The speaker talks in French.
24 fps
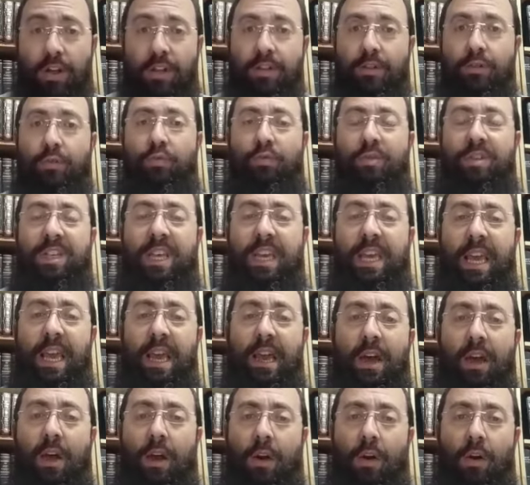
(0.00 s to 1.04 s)
nous dit
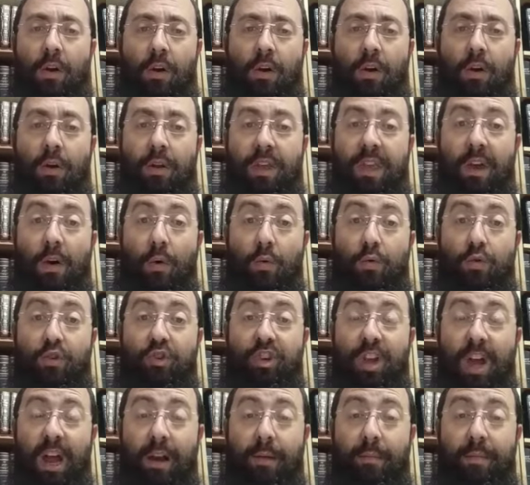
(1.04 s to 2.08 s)
le
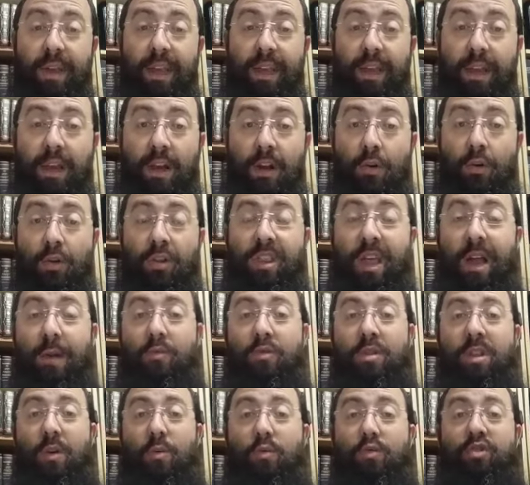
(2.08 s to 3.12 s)
Yerushalmi, le
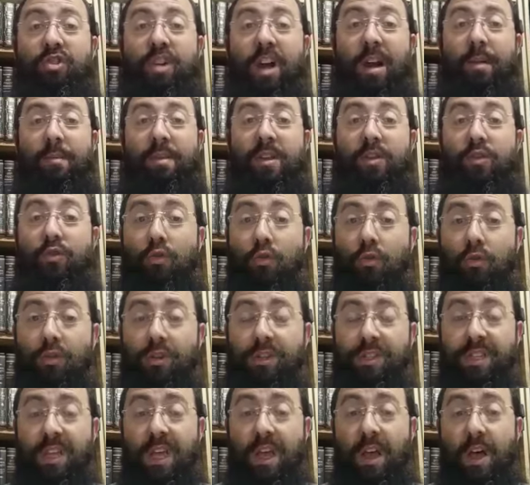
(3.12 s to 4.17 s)
Talmud Yerushalmi.
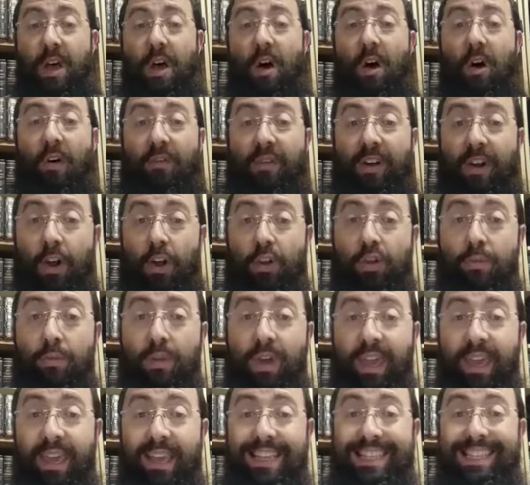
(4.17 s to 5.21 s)
12, en valeur
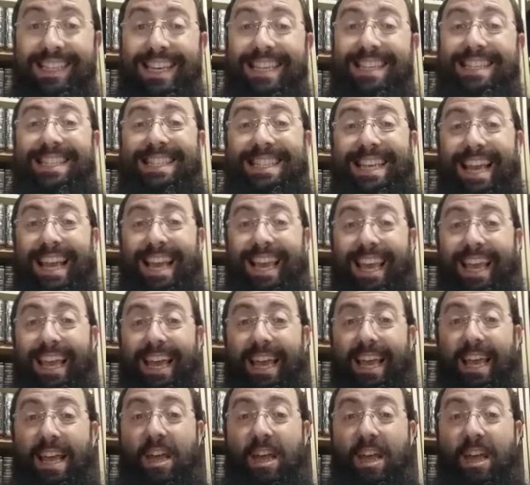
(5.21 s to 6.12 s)
numérique, c'est Zé.